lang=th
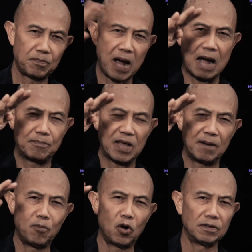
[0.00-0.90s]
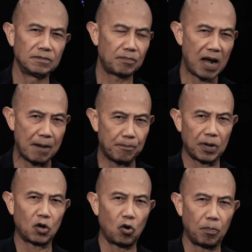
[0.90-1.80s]
ภาพทางบนภาพ
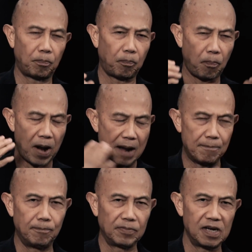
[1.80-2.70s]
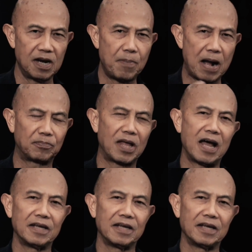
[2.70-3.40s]
ประกบภาพเหนือภาพใต้